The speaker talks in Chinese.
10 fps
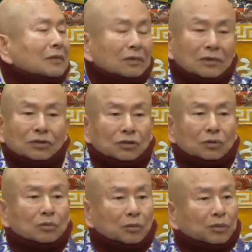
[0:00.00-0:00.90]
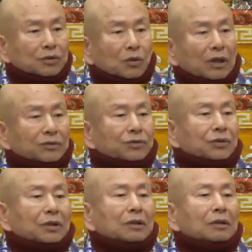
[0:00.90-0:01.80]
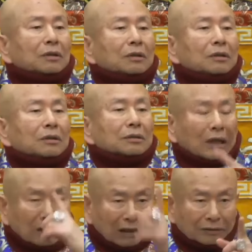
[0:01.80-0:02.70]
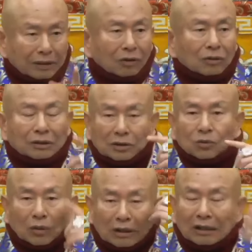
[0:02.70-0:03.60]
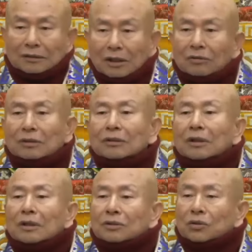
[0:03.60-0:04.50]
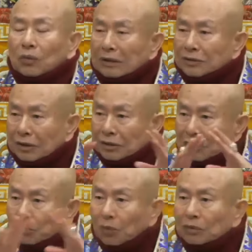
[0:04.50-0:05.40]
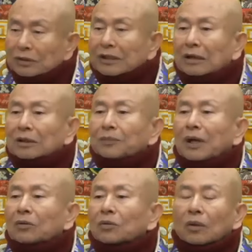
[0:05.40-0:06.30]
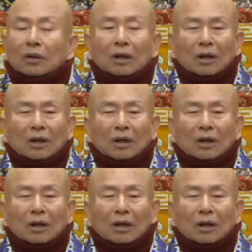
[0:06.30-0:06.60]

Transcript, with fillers: 说师母不是幻觉，她看到了，跟我看到的是完全一模一样的包裹。